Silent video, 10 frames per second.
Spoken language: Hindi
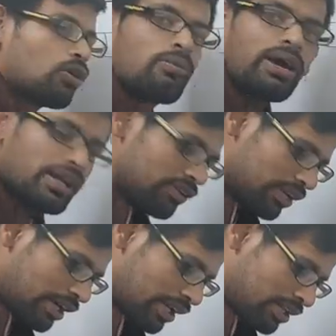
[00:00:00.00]
और माइनस
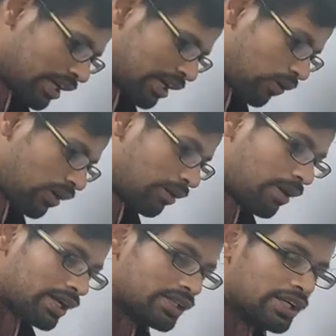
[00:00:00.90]
का ट्रिक था और हम
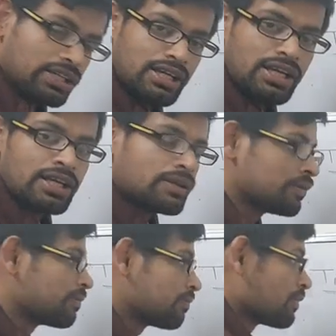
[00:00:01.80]
आगे देखते
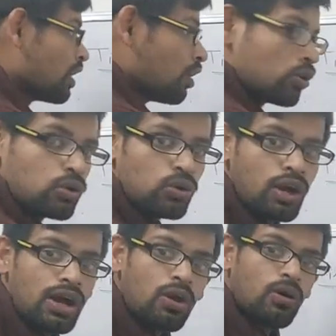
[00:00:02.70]
हैं
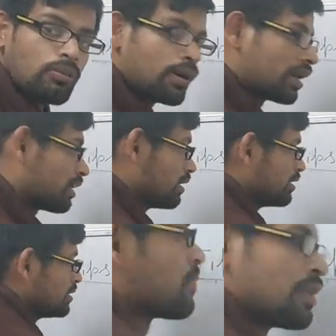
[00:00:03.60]
गुणा और भाग का
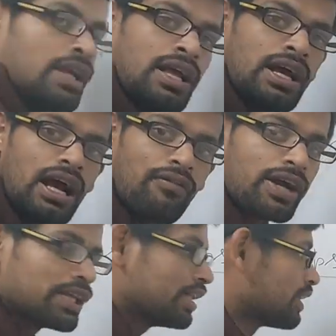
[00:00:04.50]
अब
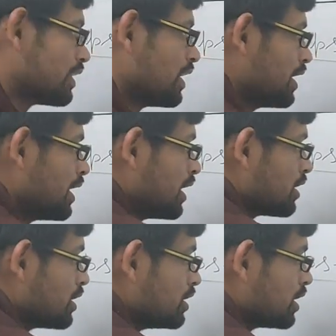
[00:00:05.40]
आगे देखते हैं
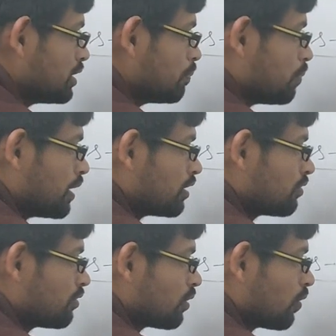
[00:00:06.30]
कि यदि
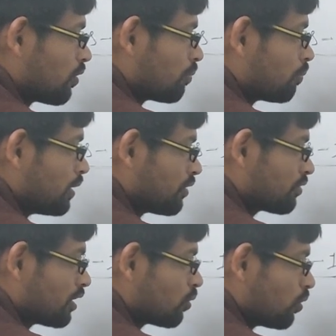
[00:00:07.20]
प्लस और प्लस
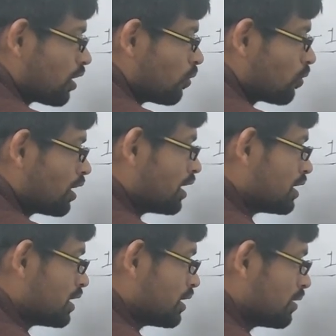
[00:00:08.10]
का गुणा होगा
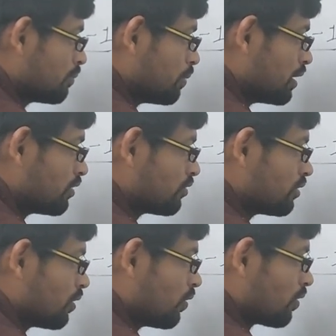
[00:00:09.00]
प्लस
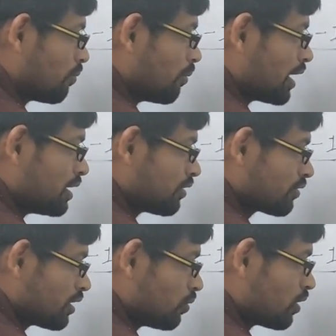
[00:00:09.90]
और माइनस
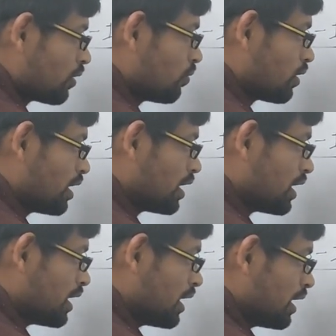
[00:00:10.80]
का गुणा होगा
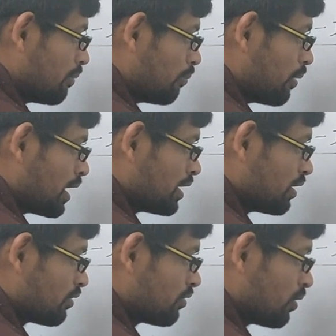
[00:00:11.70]

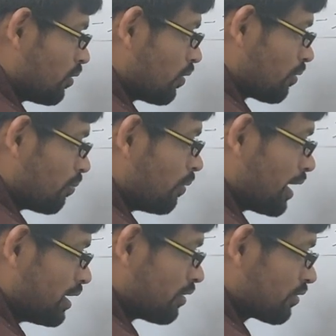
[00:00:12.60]
माइनस और
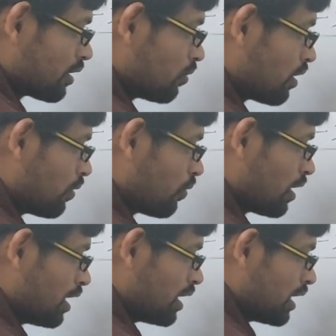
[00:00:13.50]
माइनस का गुणा होगा